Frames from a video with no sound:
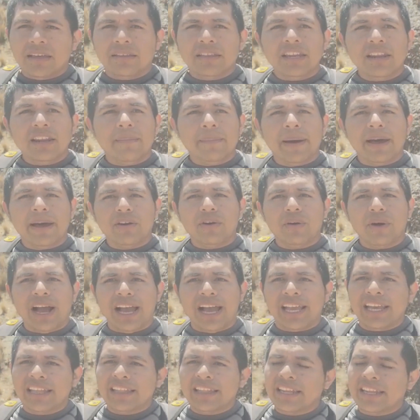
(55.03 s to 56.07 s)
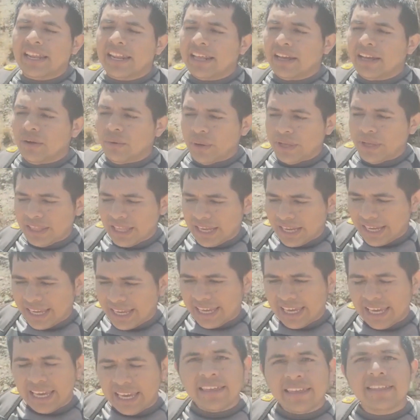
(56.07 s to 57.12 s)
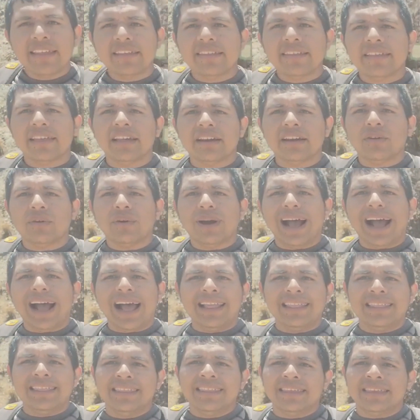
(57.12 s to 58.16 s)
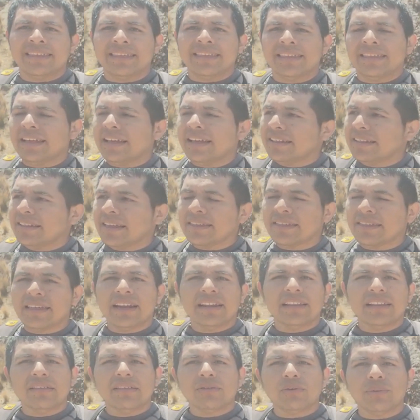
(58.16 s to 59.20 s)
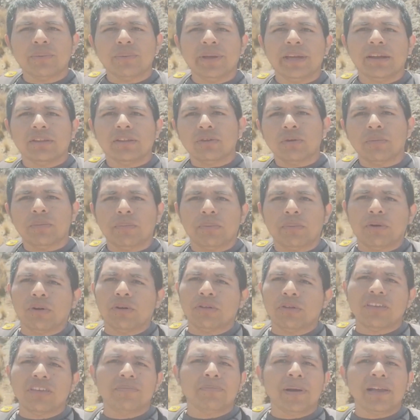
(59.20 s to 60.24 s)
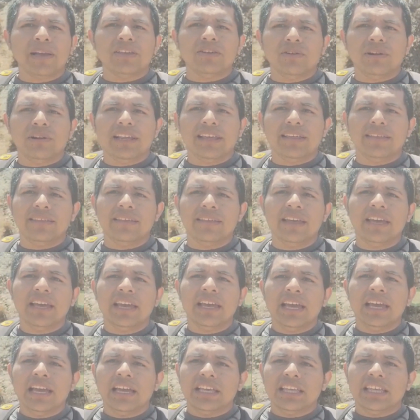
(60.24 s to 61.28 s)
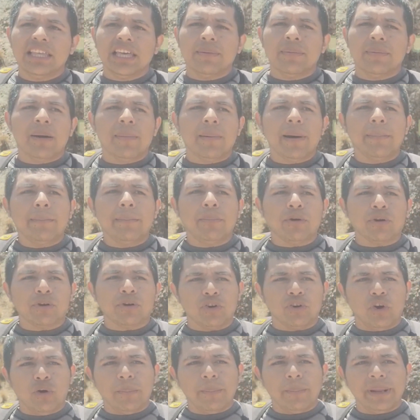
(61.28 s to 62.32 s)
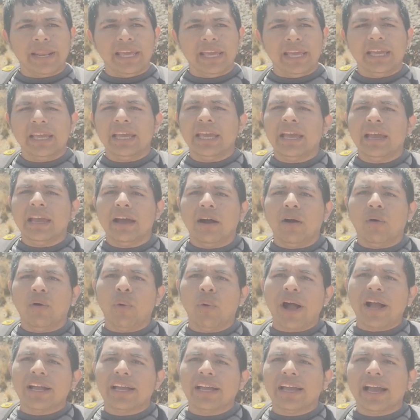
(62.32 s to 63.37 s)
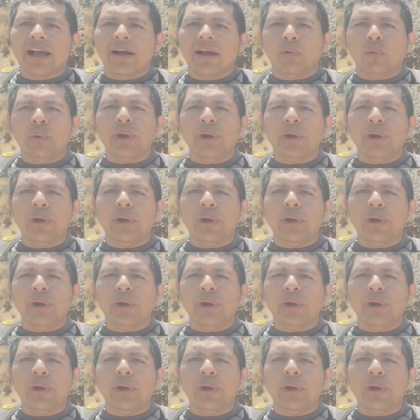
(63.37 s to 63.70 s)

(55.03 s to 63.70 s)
Sin embargo, hay que tener en cuenta que este cerro antes de ser descubierto por los españoles, llevaba por nombre Huanca